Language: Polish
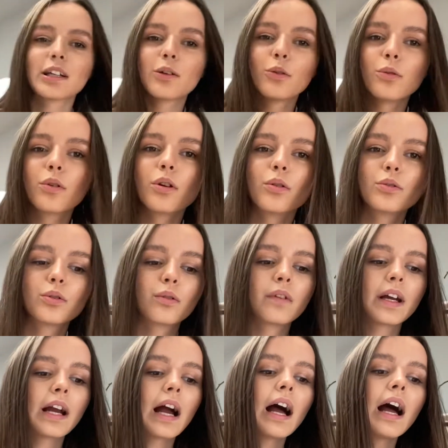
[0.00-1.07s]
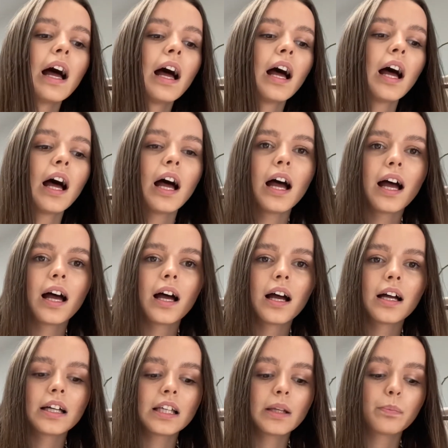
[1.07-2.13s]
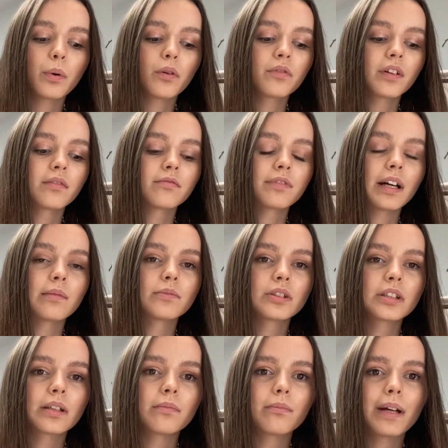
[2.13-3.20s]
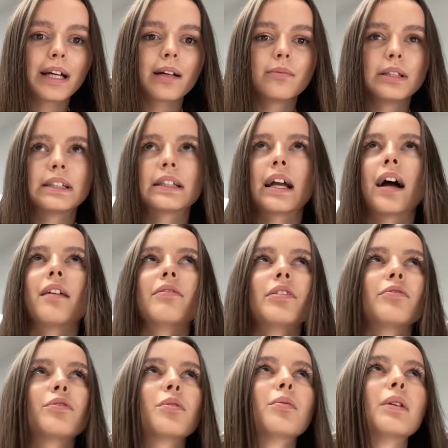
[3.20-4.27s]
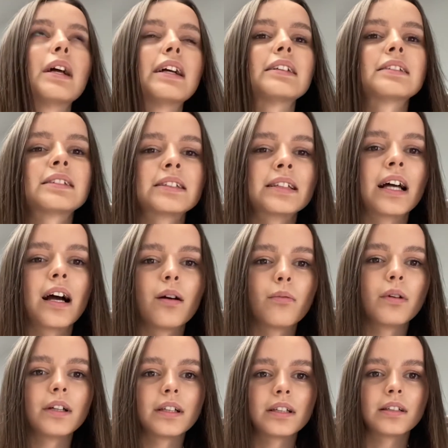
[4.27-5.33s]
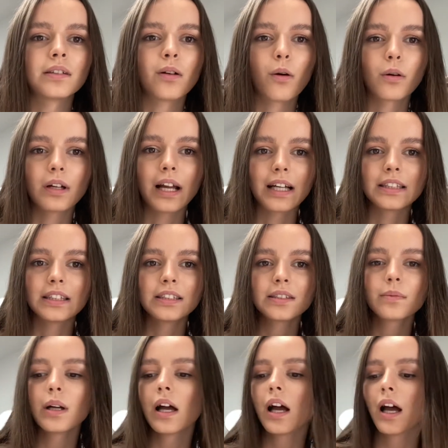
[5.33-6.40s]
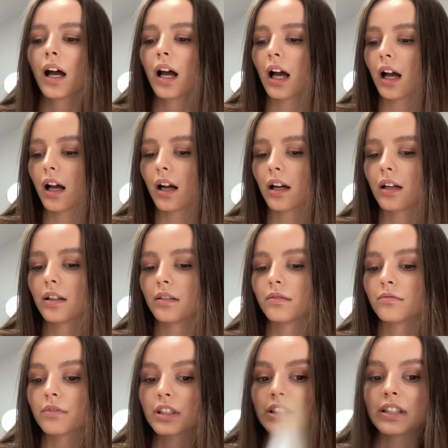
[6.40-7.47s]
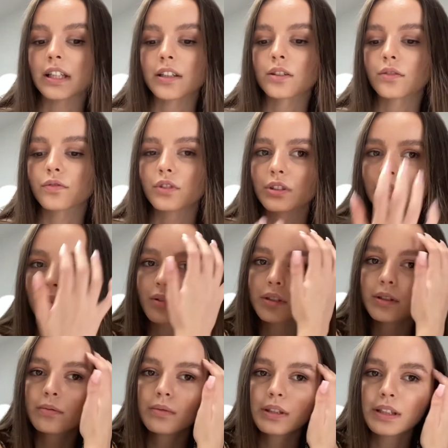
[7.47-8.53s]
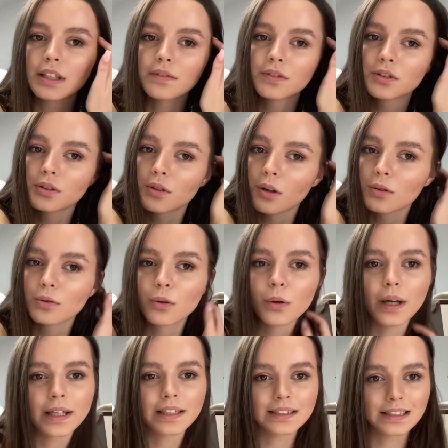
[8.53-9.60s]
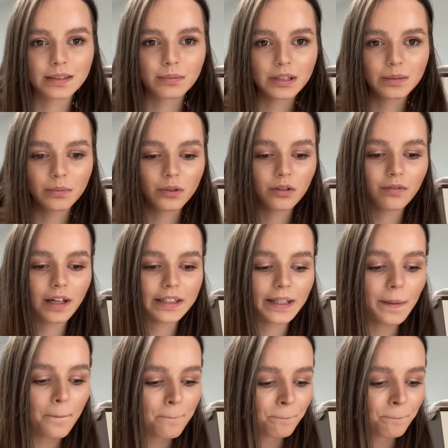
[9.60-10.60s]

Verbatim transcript: górną człowieka e, i powiem Wam, że mega mnie ciekawi w ogóle cały organizm, e, właśnie jak to wszystko się dzieje w środku, jak jesteśmy zbudowani,